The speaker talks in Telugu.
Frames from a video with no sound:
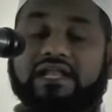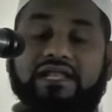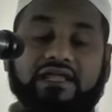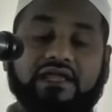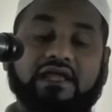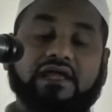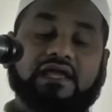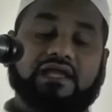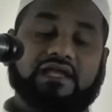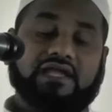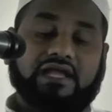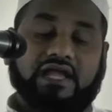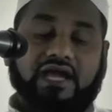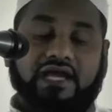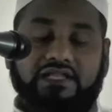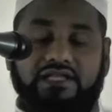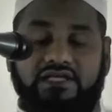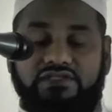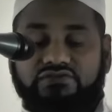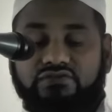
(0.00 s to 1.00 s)
అని ఈ
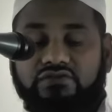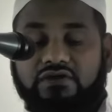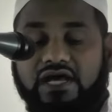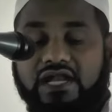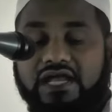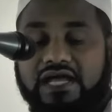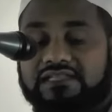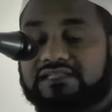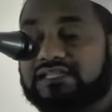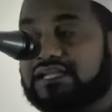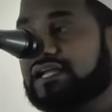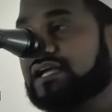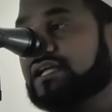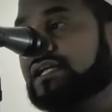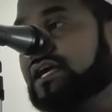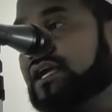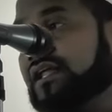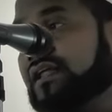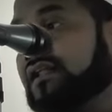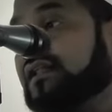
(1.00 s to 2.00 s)
హదీసు ద్వారా
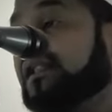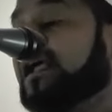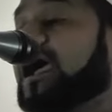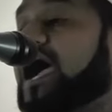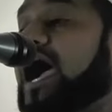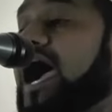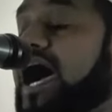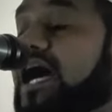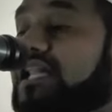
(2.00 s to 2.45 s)
తెలియజేయడం ఆ